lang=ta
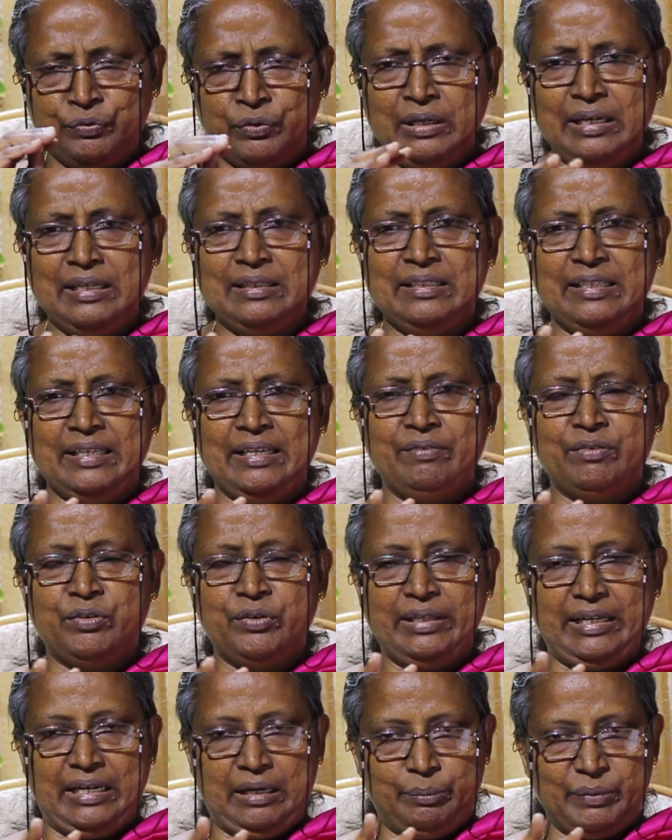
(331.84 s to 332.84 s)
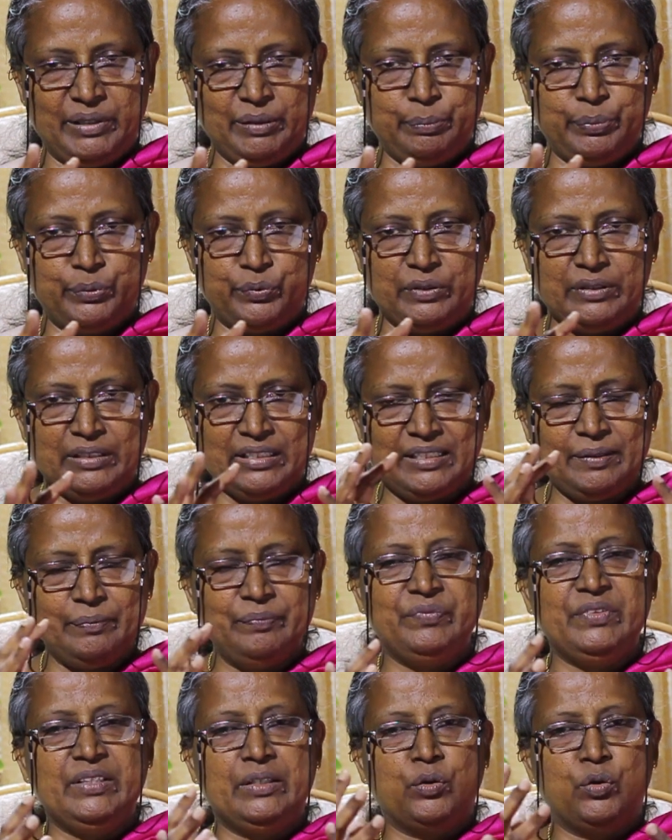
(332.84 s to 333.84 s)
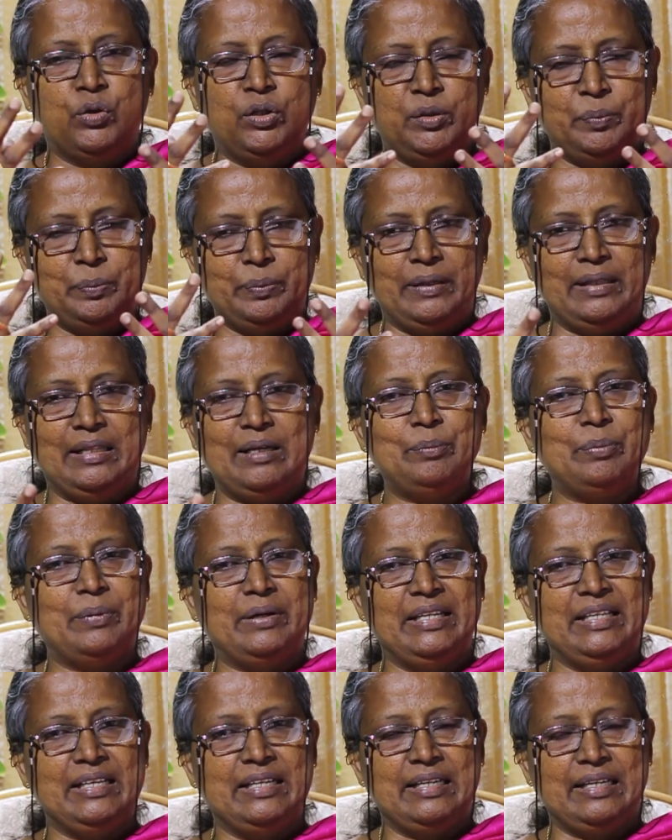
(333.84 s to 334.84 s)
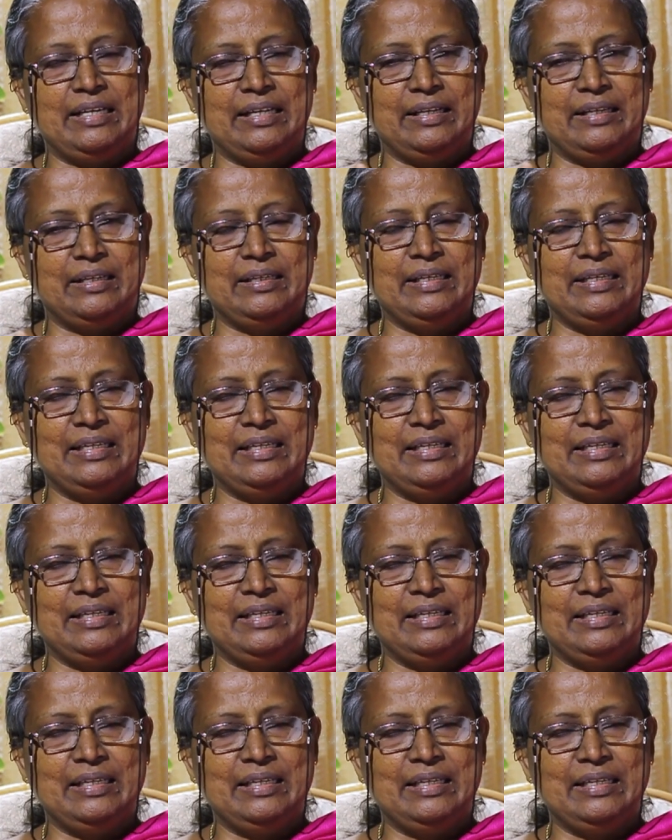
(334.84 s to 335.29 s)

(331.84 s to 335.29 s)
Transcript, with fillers: ஃபுல்லாக தேவனுடைய அமைப்பு வந்து கொழுப்பில் தான் பண்ணியிருக்கிறாரு